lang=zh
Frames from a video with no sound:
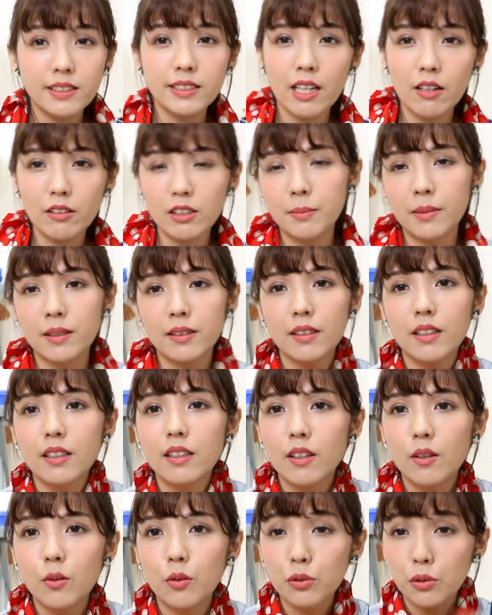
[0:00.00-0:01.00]
教你们
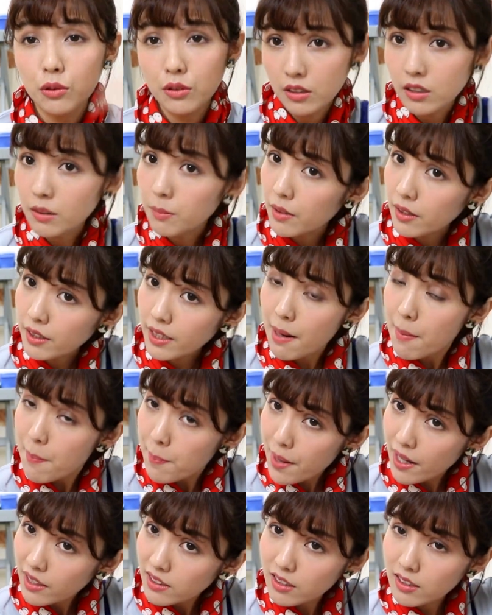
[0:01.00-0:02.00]
我都是怎么样
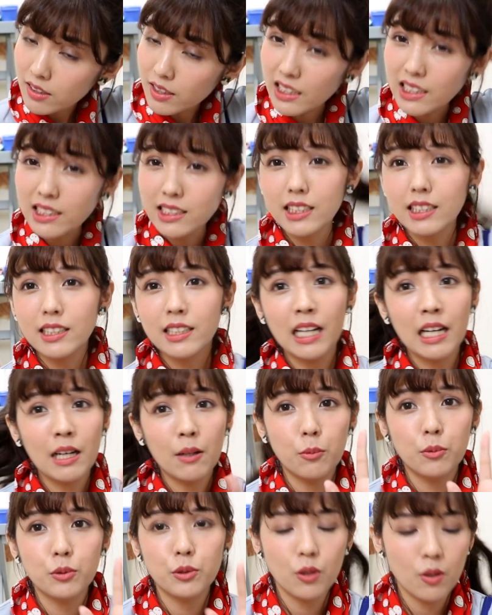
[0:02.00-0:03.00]
绑这领巾，
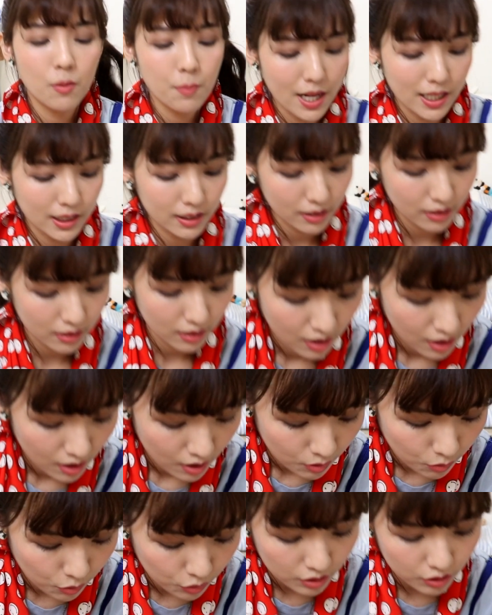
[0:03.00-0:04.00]
我不是用绑的，
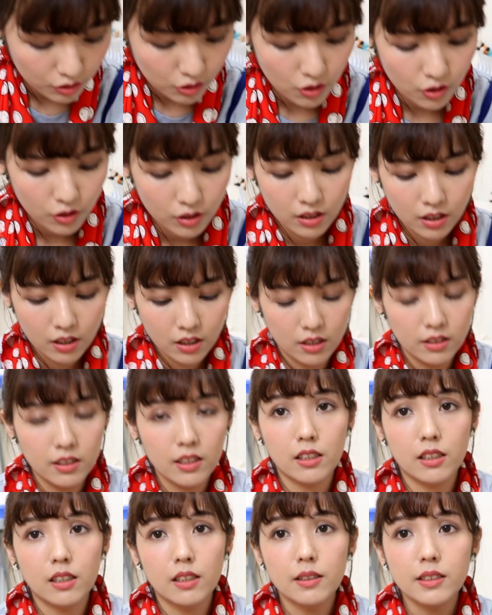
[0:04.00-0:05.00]
我是用那
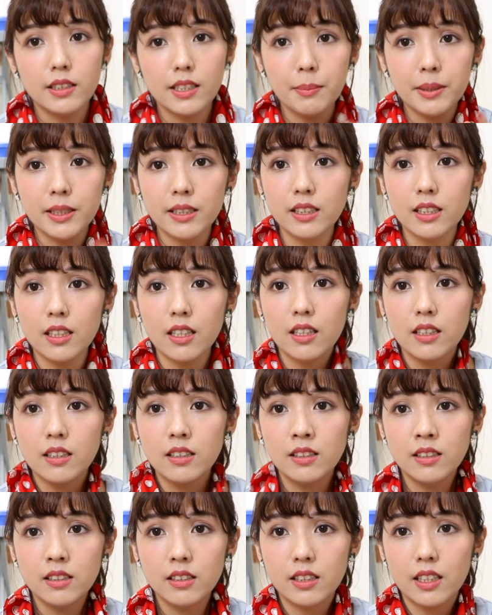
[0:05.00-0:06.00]
个橡皮筋
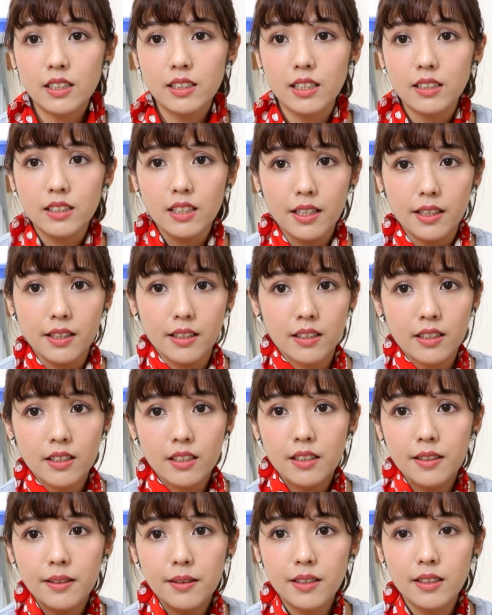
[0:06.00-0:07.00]
直接在这里
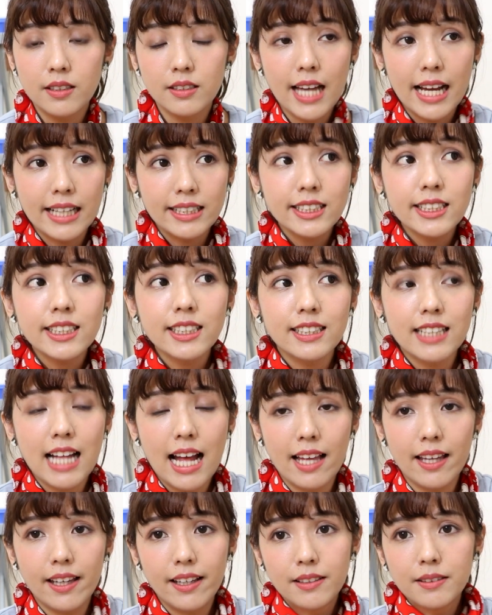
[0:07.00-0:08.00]
缠起来。
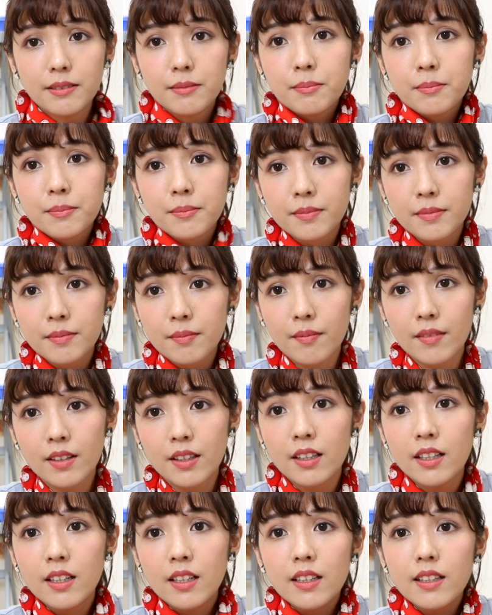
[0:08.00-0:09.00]

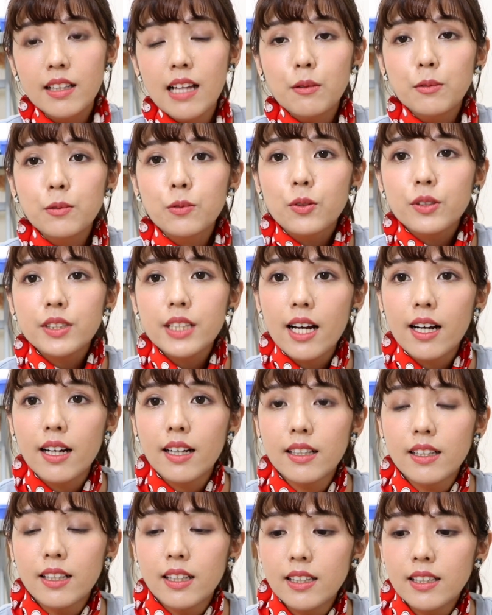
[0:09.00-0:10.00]
那如果
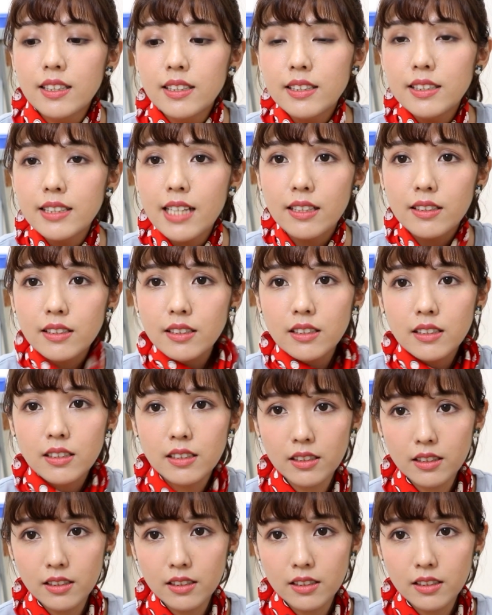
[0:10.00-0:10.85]
像像是